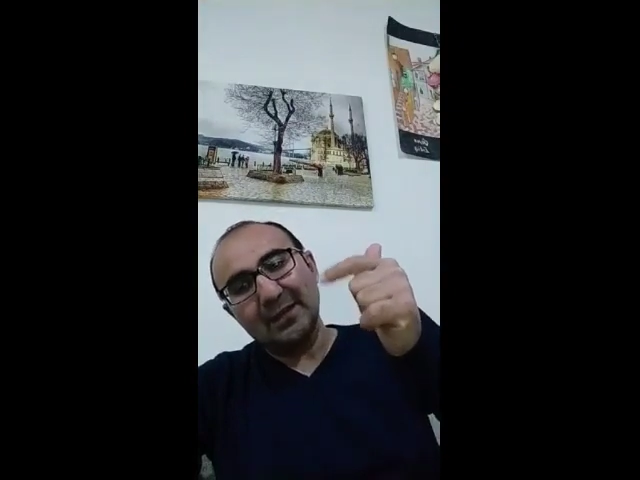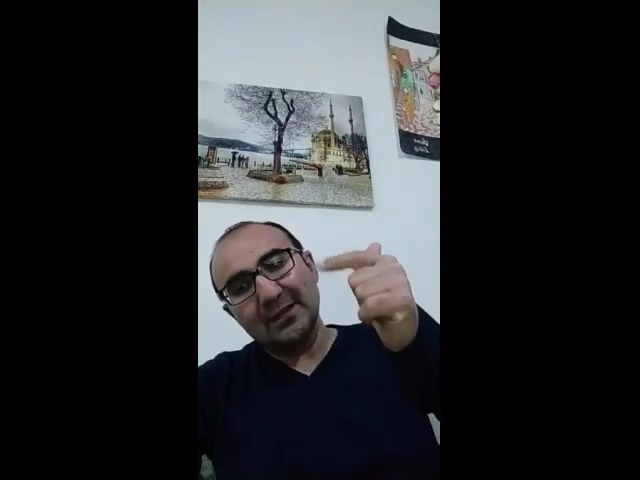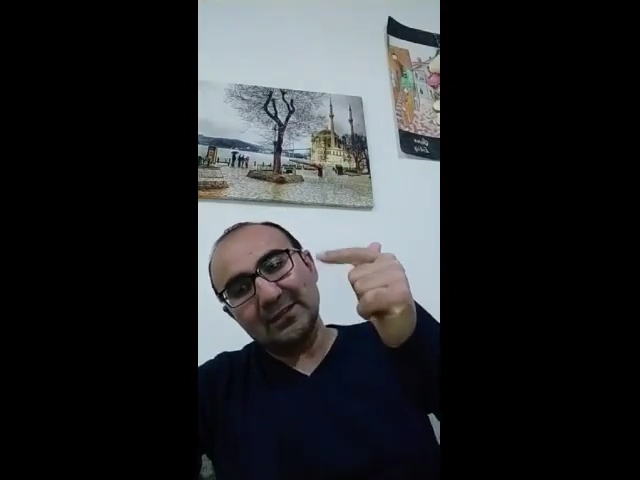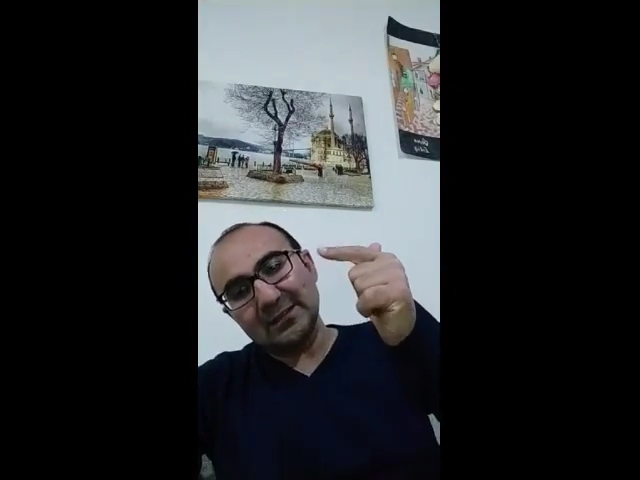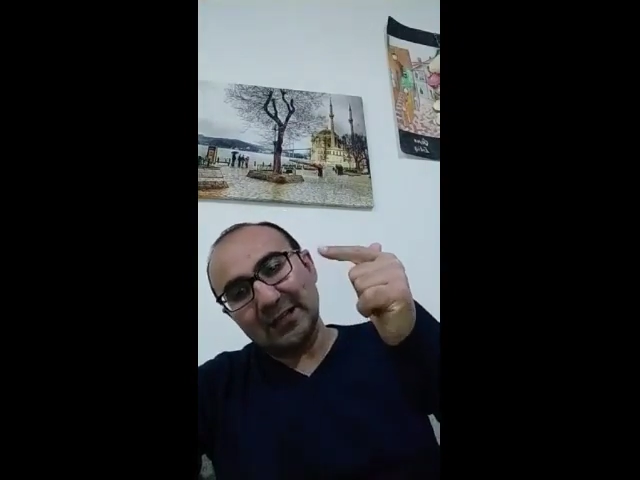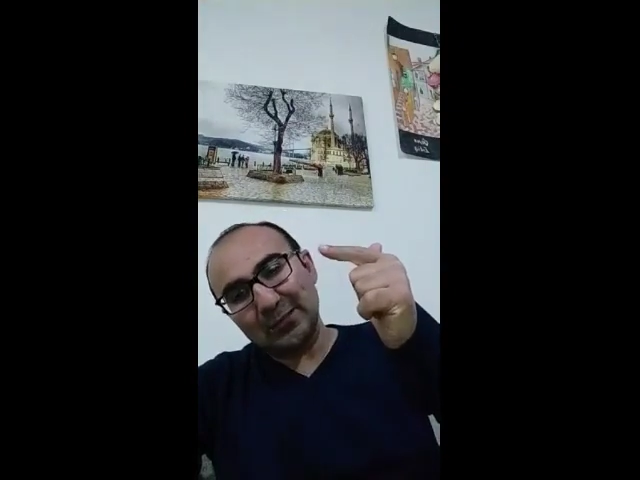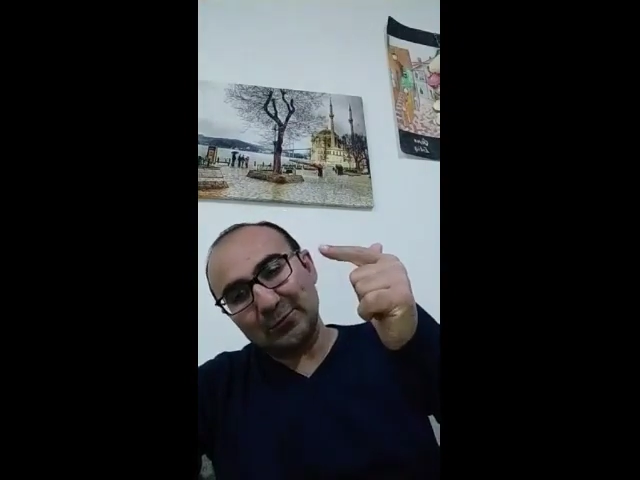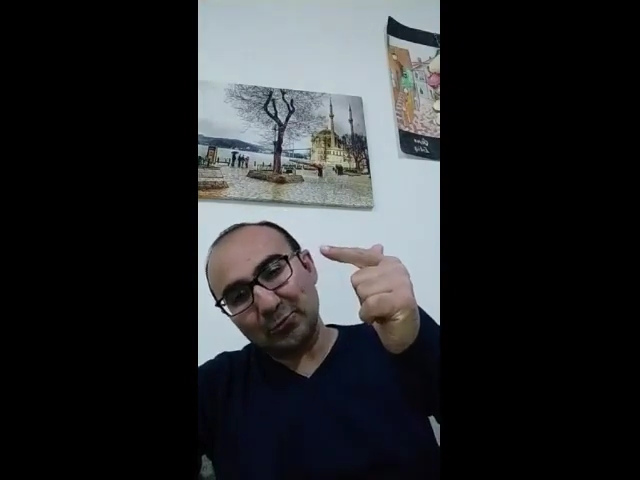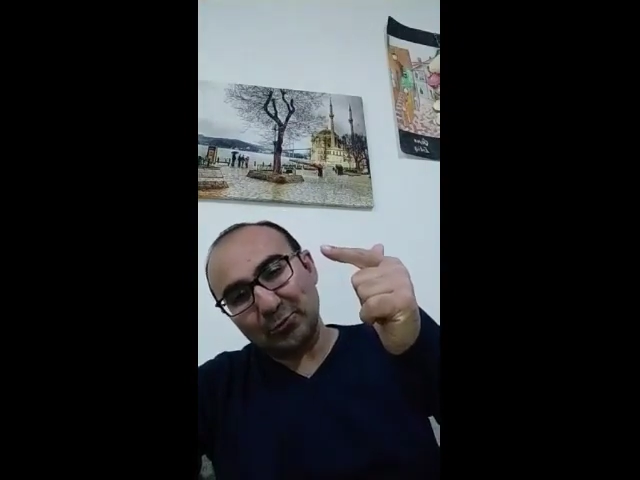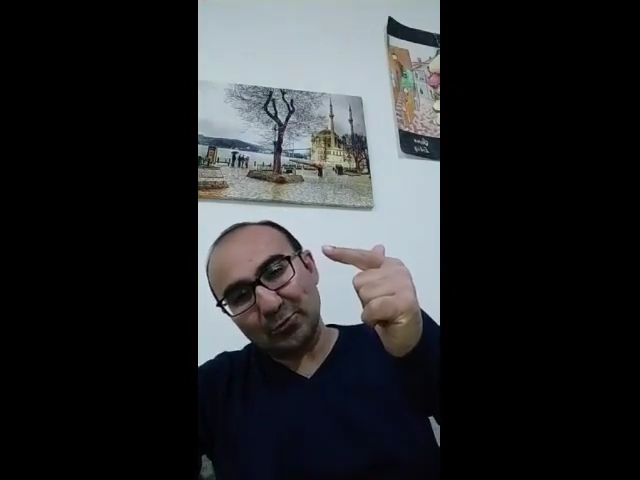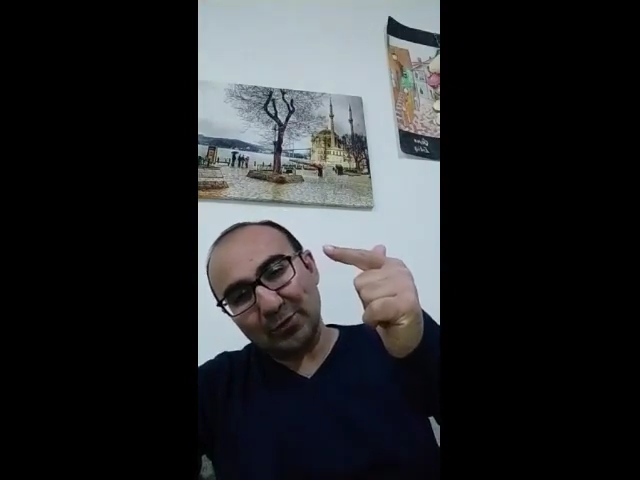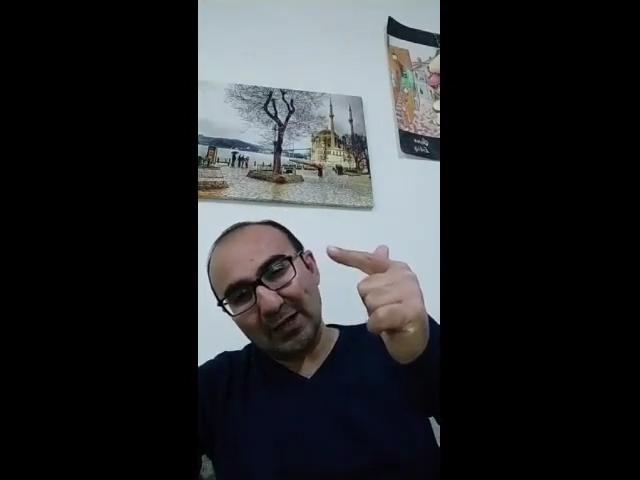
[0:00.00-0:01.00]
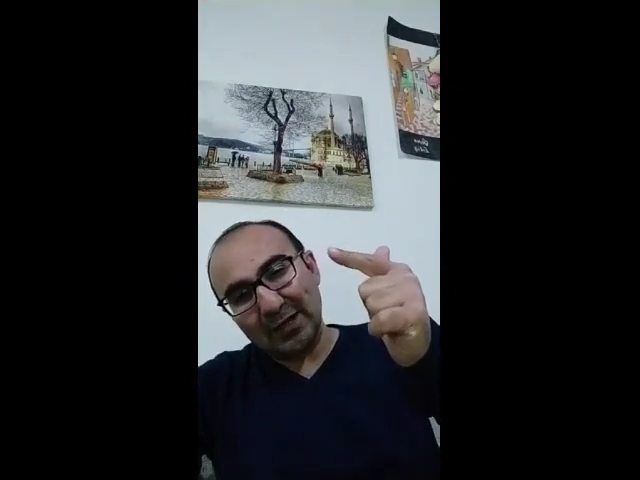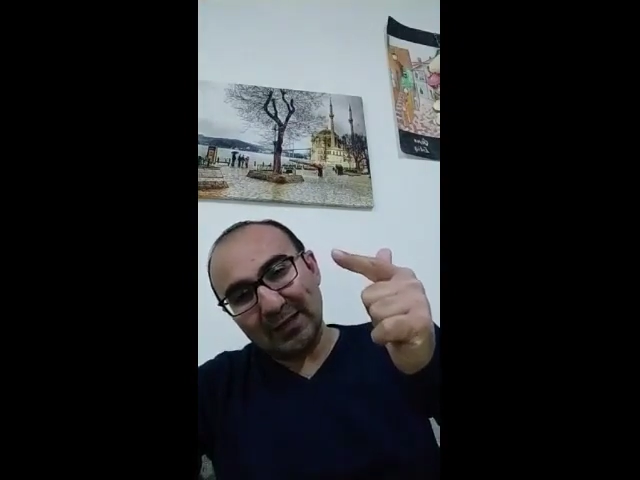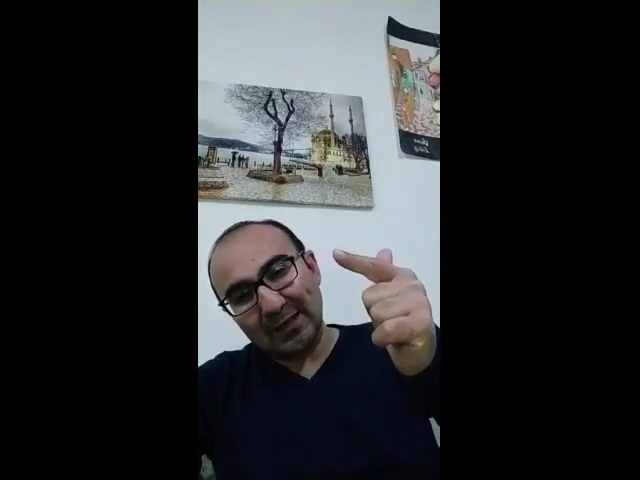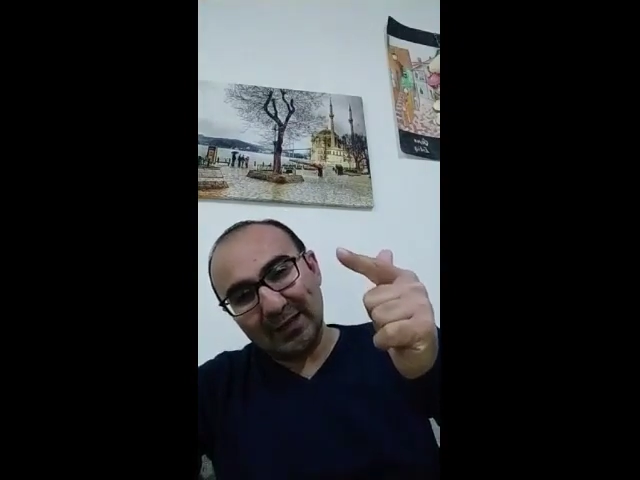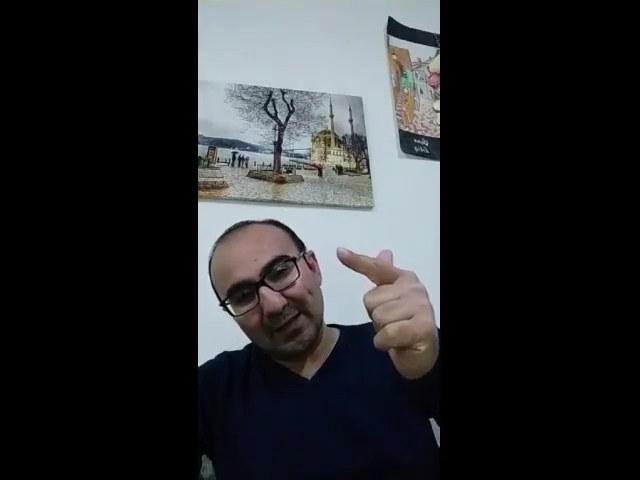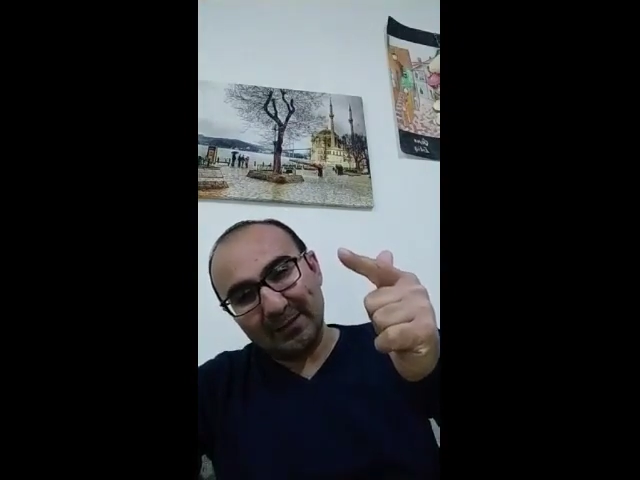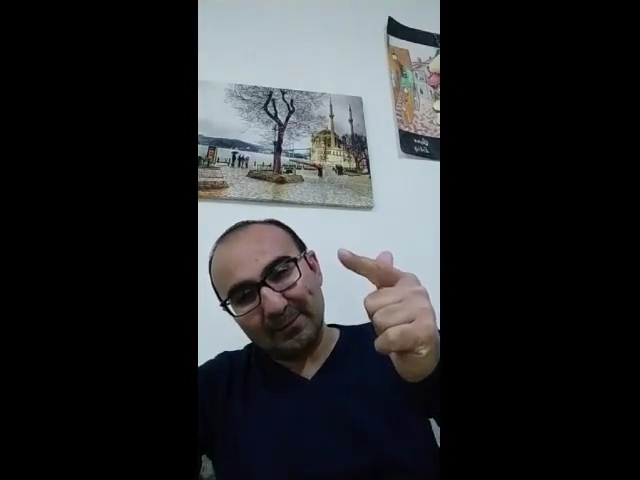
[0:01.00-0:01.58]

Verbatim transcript: Selçuklularda